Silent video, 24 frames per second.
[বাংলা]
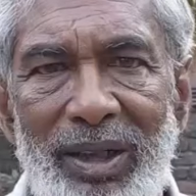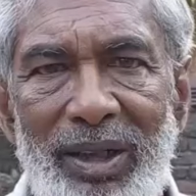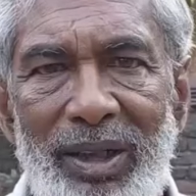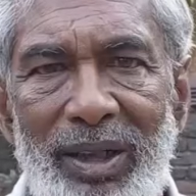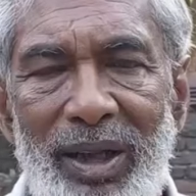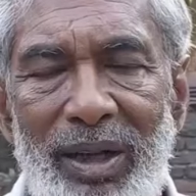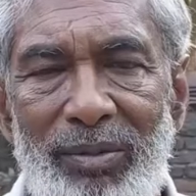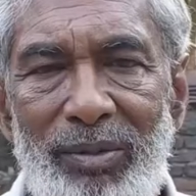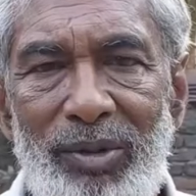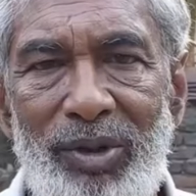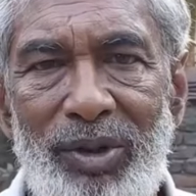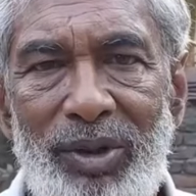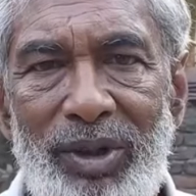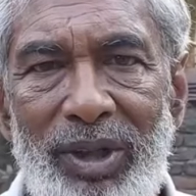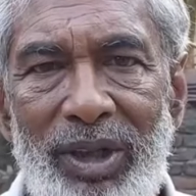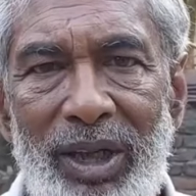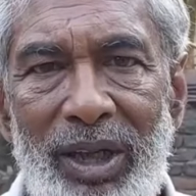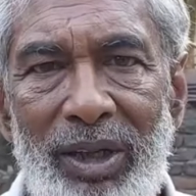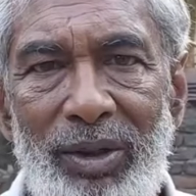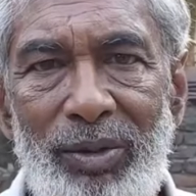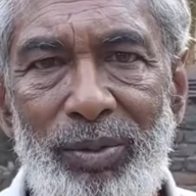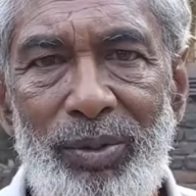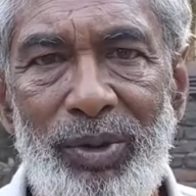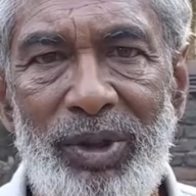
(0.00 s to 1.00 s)
দামোহদা
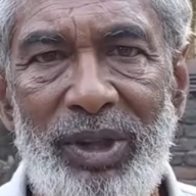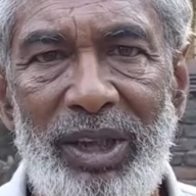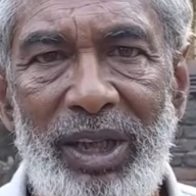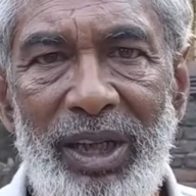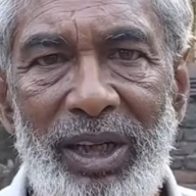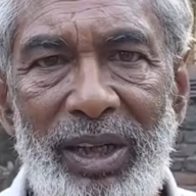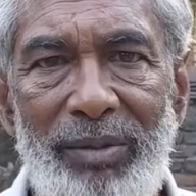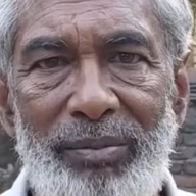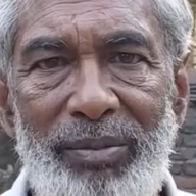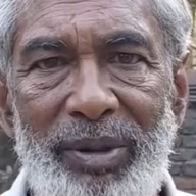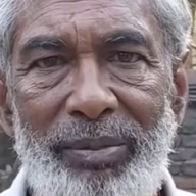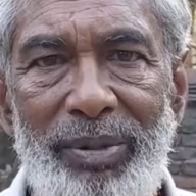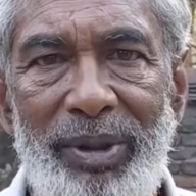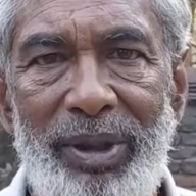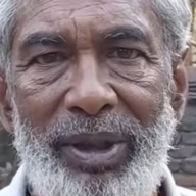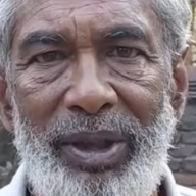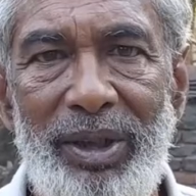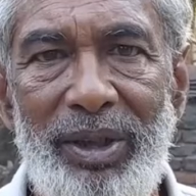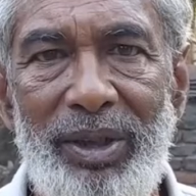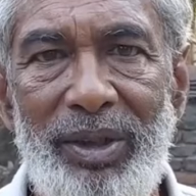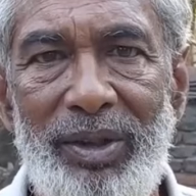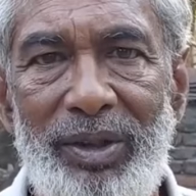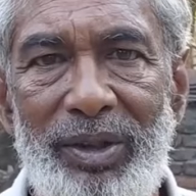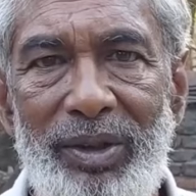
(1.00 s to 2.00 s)
উপজেলার
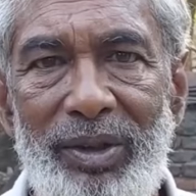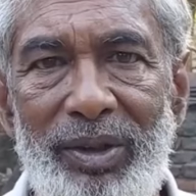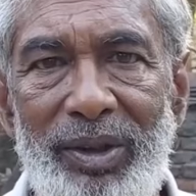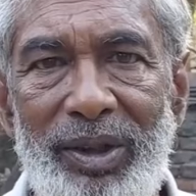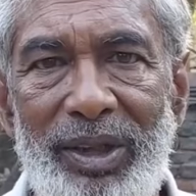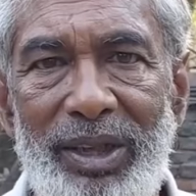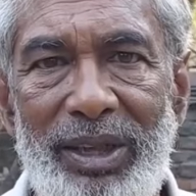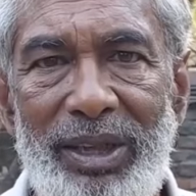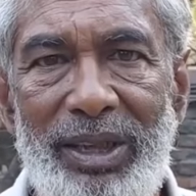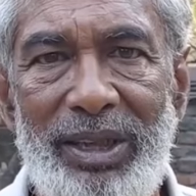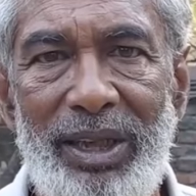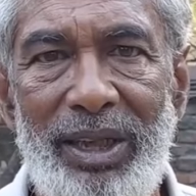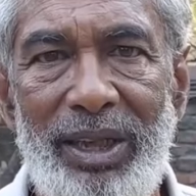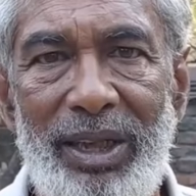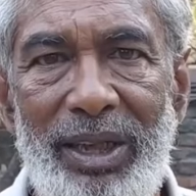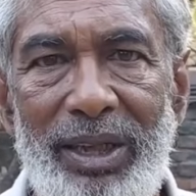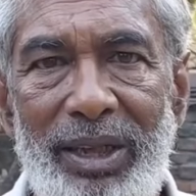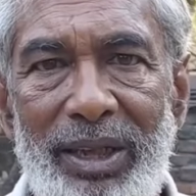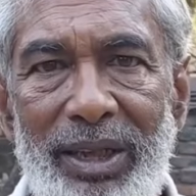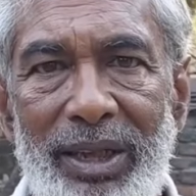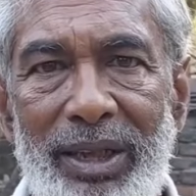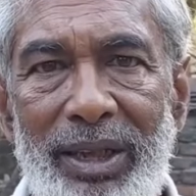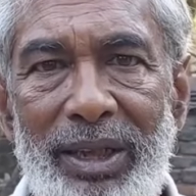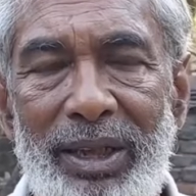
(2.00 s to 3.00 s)
বিভিন্ন
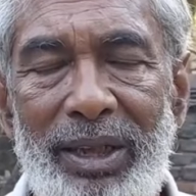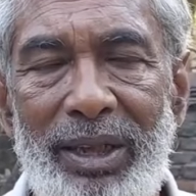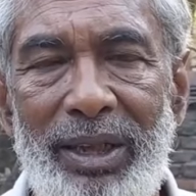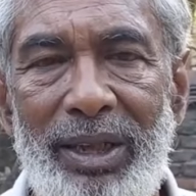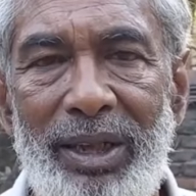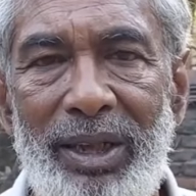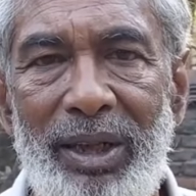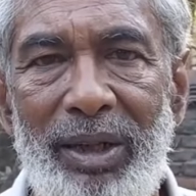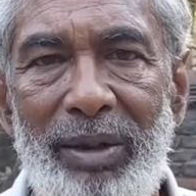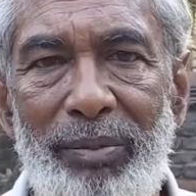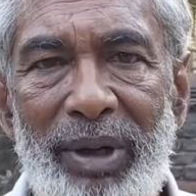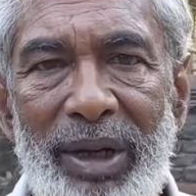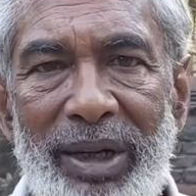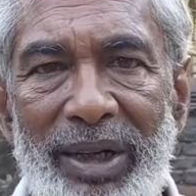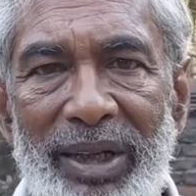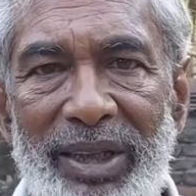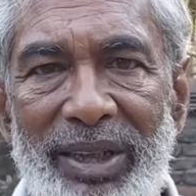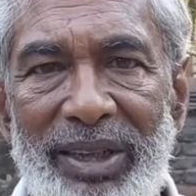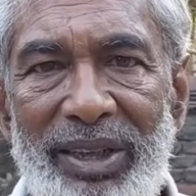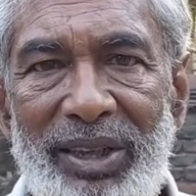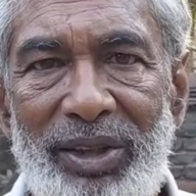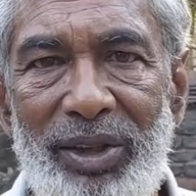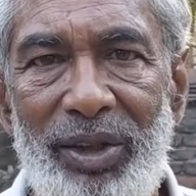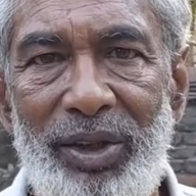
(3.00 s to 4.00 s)
স্থানে পানির
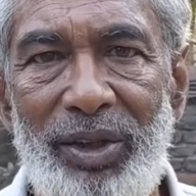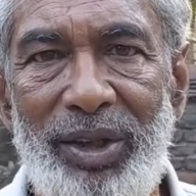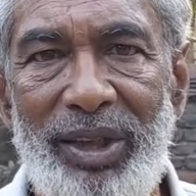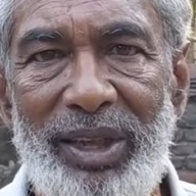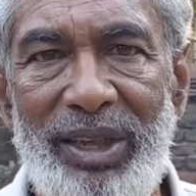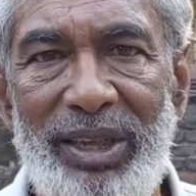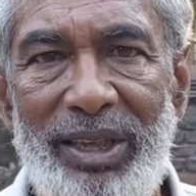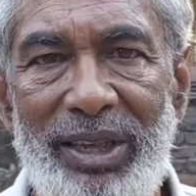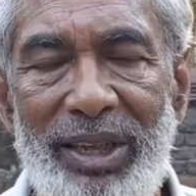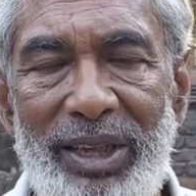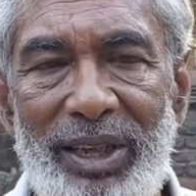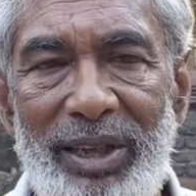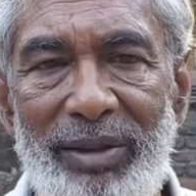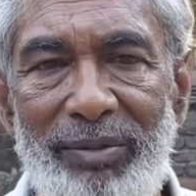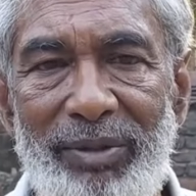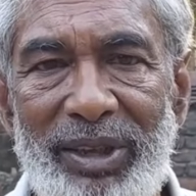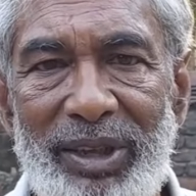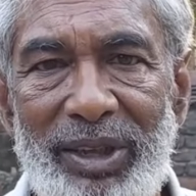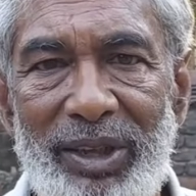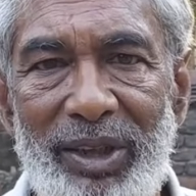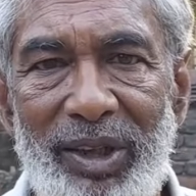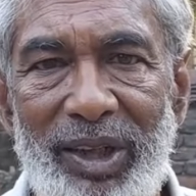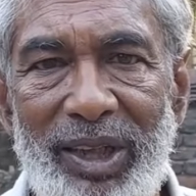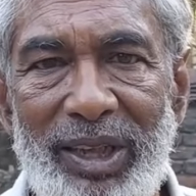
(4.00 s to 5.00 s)
স্তর নিচে নেমে
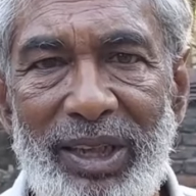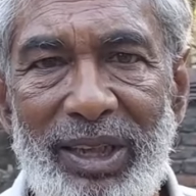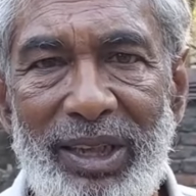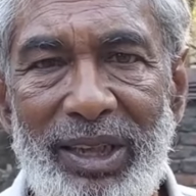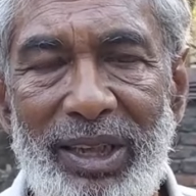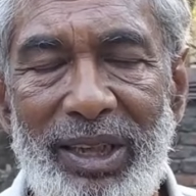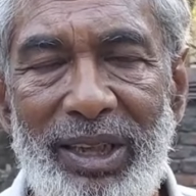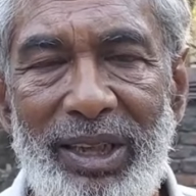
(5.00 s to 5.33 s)
যাওয়াতে